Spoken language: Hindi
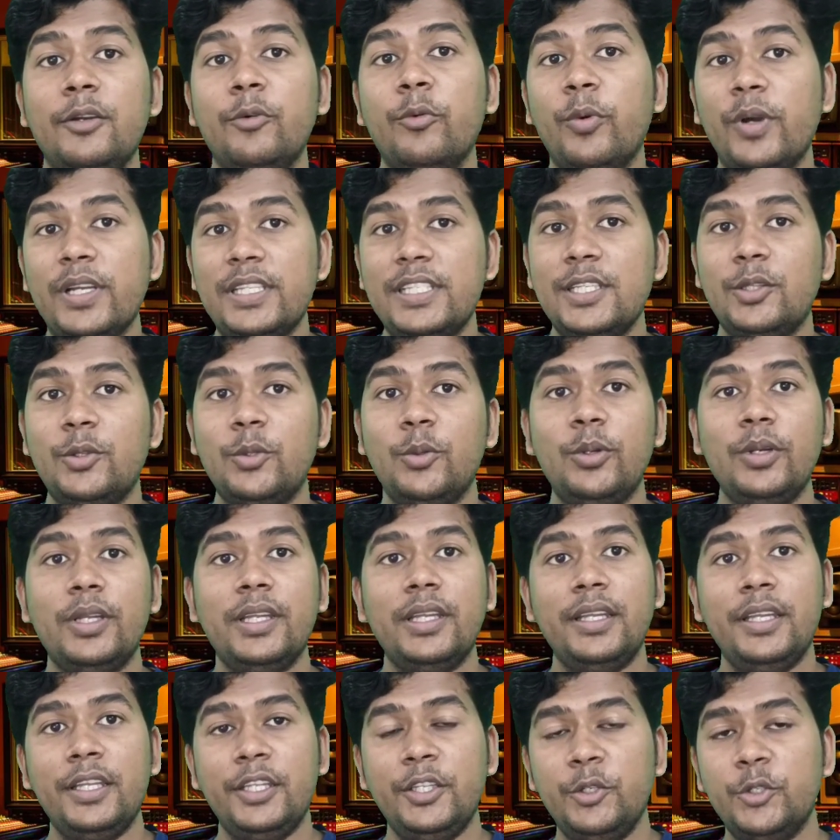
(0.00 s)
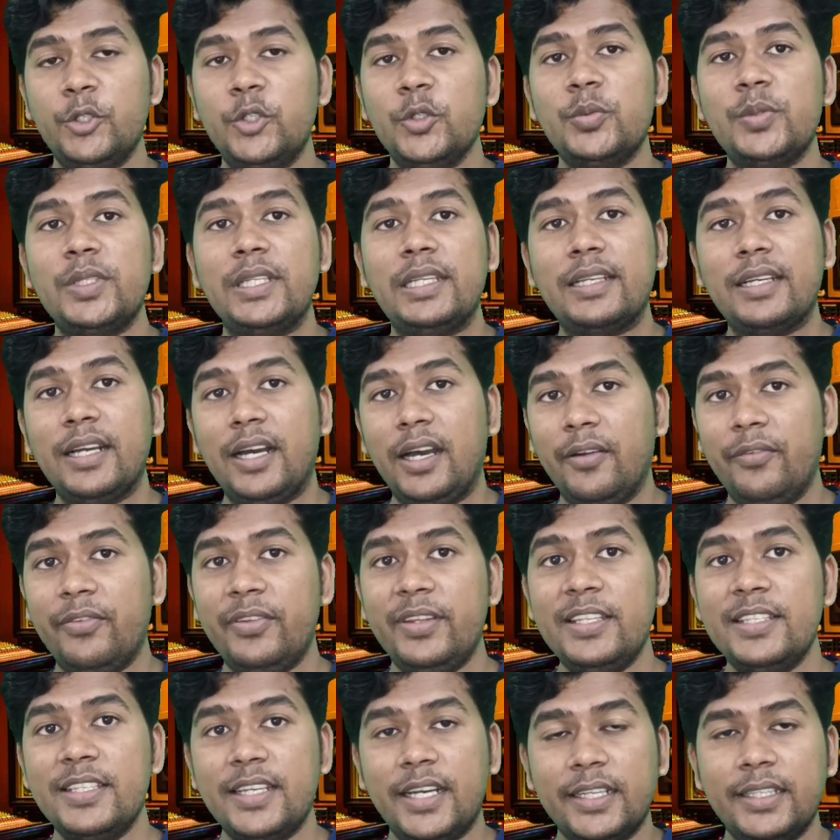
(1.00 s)
वैसे तो ये यूट्यूब से
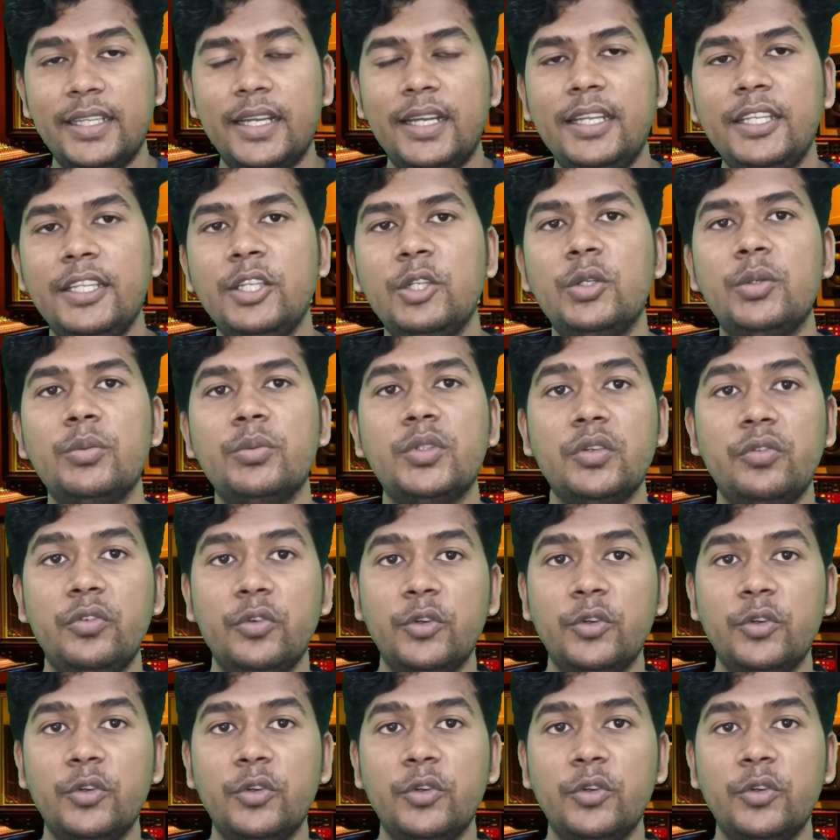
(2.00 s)
काफ़ी ज़्यादा है यूट्यूब तो